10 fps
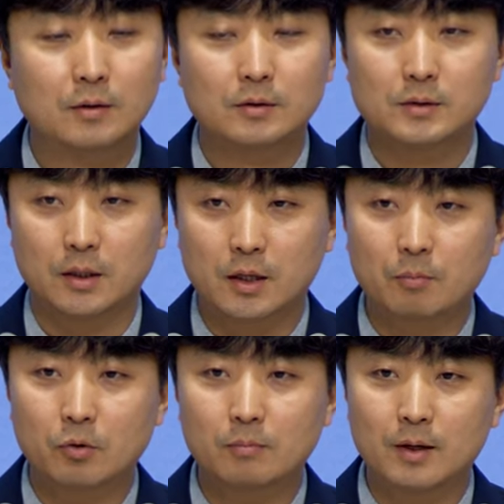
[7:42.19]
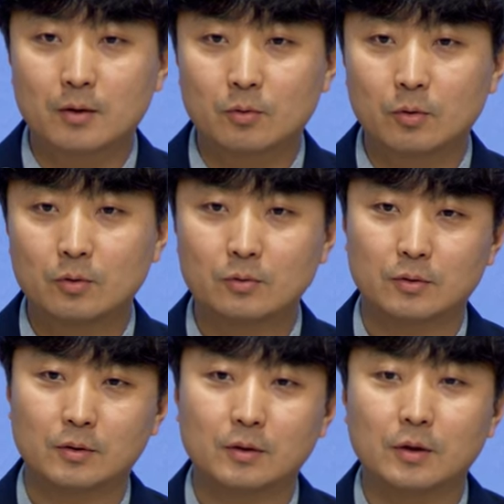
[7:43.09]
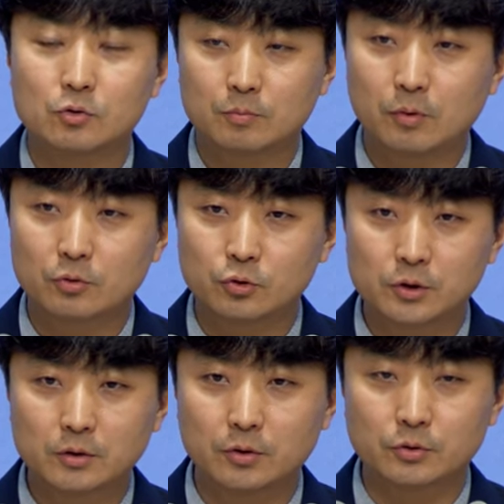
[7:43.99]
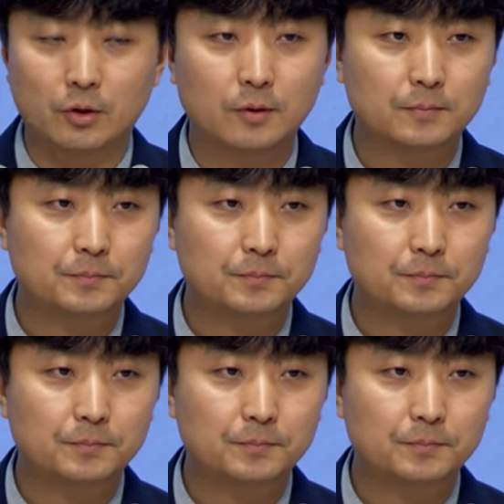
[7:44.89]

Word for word: 세계 복음화라고 축복을 주신 거죠.